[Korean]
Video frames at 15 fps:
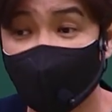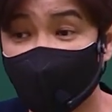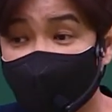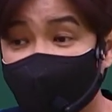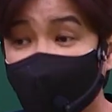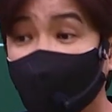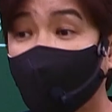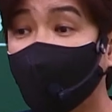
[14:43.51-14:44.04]

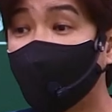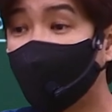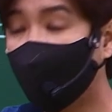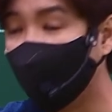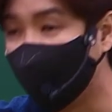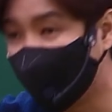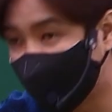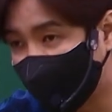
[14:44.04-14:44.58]
국어
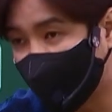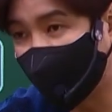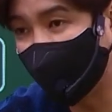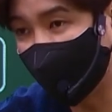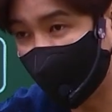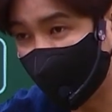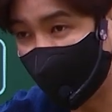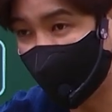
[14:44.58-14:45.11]
공부를
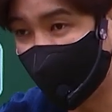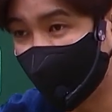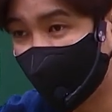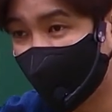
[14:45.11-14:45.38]
해야 돼.